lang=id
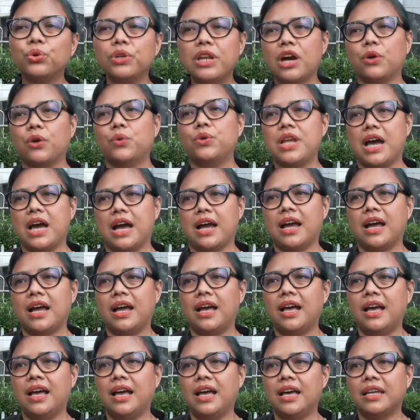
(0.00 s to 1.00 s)
undang-undang,
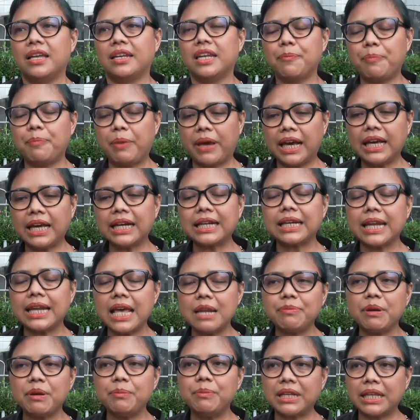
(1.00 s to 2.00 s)
DPR
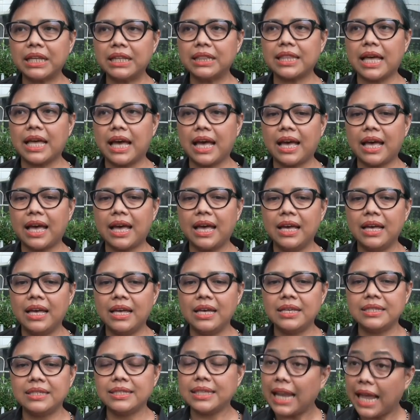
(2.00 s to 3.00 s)
dan pemerintah.
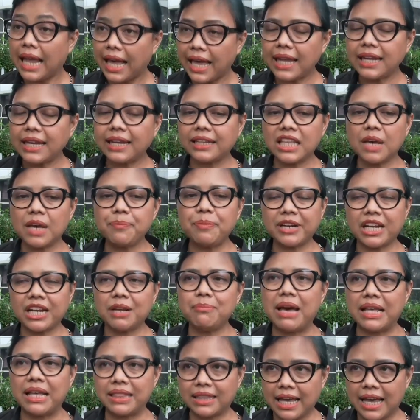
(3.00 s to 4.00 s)
Silahkan kita
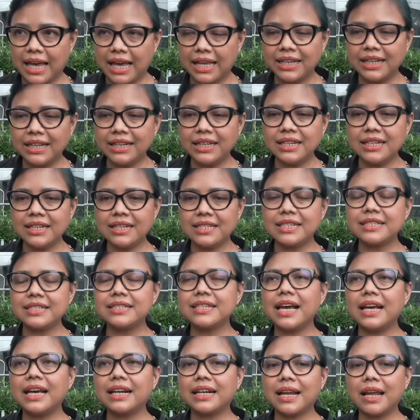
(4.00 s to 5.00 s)
perdebatkan
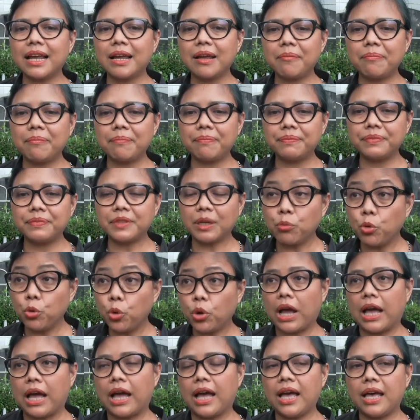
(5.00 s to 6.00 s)
secara
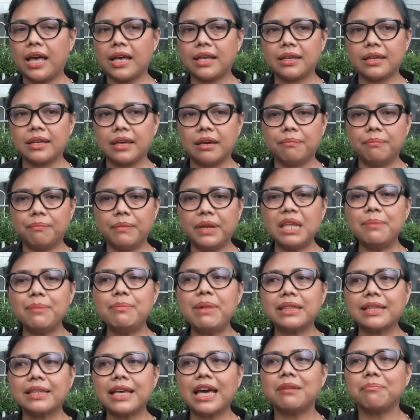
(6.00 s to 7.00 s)
terbuka,
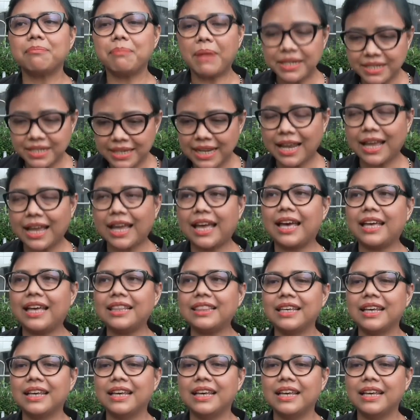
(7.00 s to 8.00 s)
melibatkan masyarakat
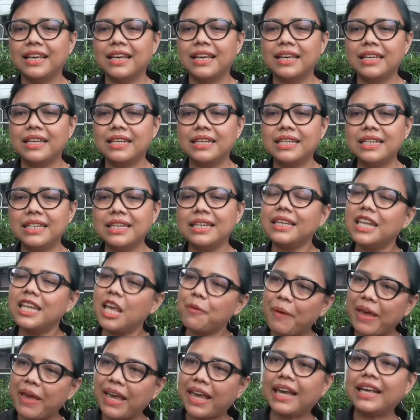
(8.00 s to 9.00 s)
di
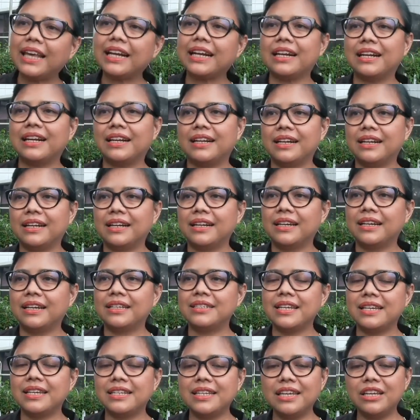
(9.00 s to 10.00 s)
DPR.
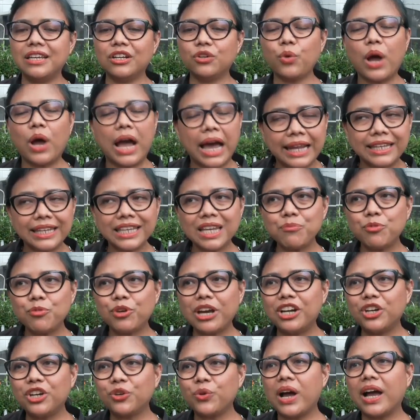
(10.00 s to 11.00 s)
Jadi ruangannya
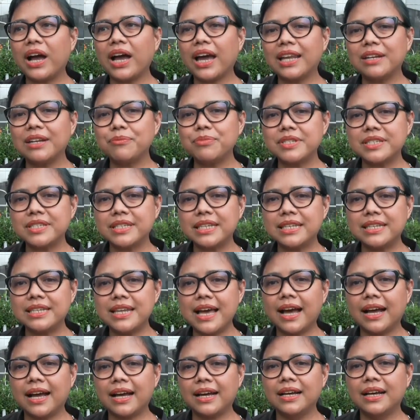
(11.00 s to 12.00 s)
bukan ruangan
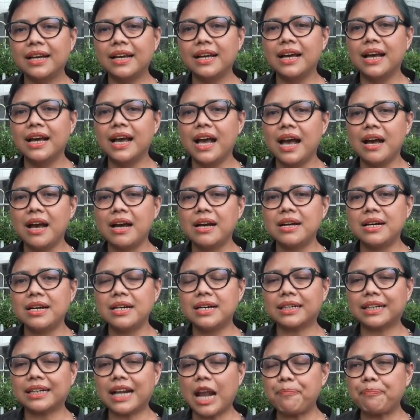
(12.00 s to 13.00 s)
sidang Eh,
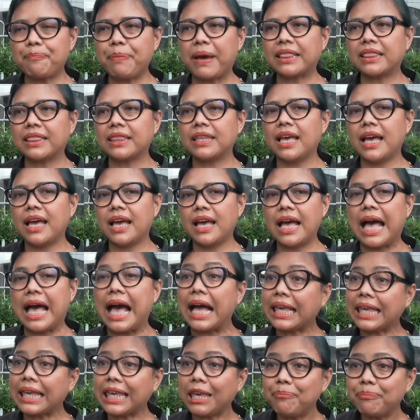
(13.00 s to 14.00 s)
rapatnya
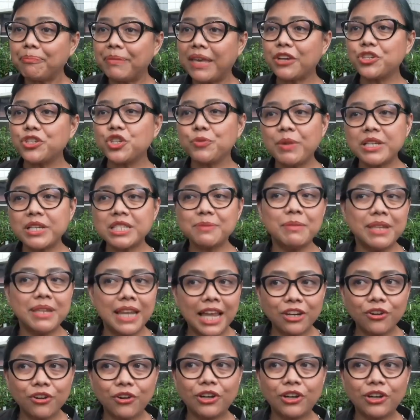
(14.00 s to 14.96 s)
hakim yang cuma 9